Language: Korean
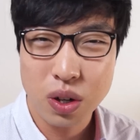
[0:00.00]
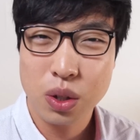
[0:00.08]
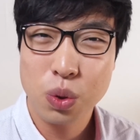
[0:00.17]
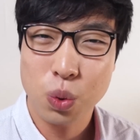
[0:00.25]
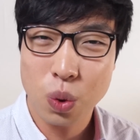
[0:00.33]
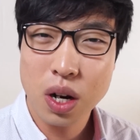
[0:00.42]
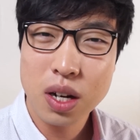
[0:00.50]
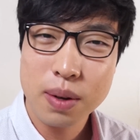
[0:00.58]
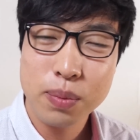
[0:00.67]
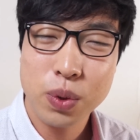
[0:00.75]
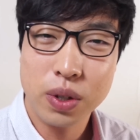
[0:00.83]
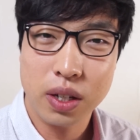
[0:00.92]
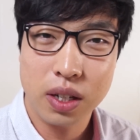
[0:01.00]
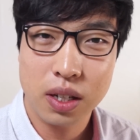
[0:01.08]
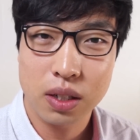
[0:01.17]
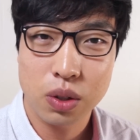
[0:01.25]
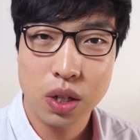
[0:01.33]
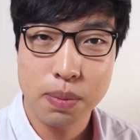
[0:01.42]
원래 또 놀란
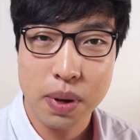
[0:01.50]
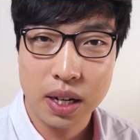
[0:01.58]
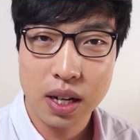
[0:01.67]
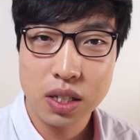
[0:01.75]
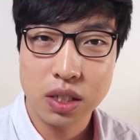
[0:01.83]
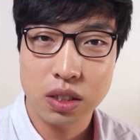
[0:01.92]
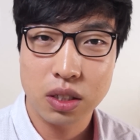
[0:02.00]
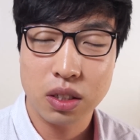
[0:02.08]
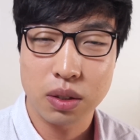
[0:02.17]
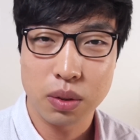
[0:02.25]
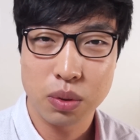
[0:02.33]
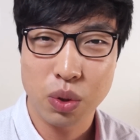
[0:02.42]
감독이 되게 메카닉을